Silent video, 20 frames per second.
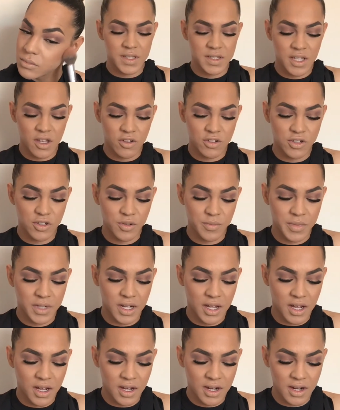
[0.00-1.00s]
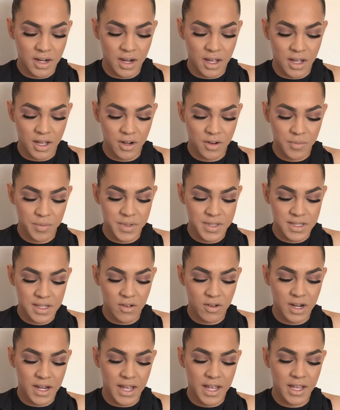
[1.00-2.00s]
pincel de iluminar, claro,
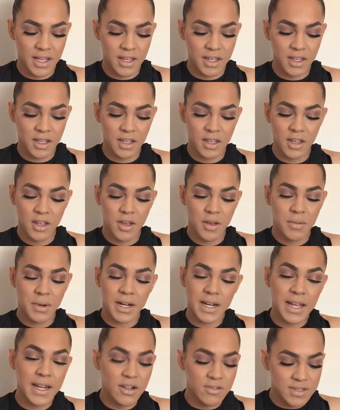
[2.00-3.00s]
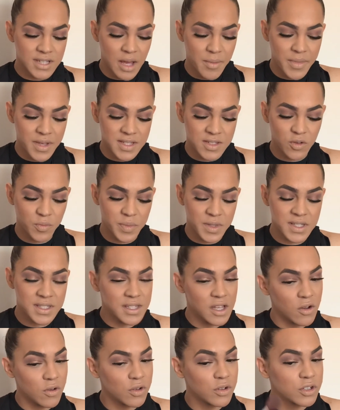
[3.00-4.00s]
pincel leque. Pra quem não sabe, esse é o
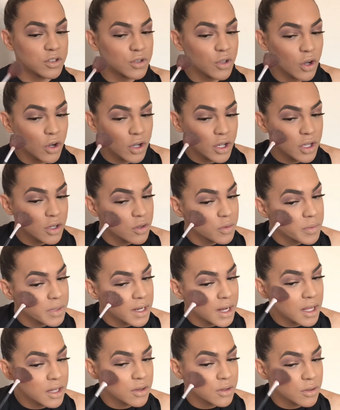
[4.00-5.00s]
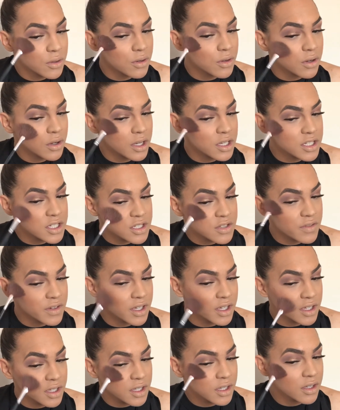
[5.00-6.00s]
pincel do iluminador. A gente
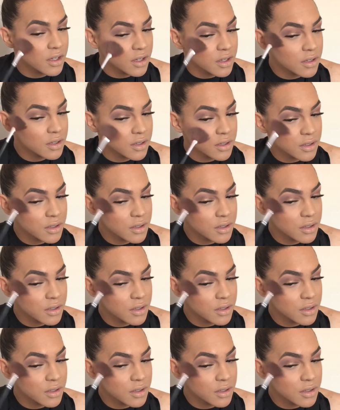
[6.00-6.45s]
vem aqui, ó.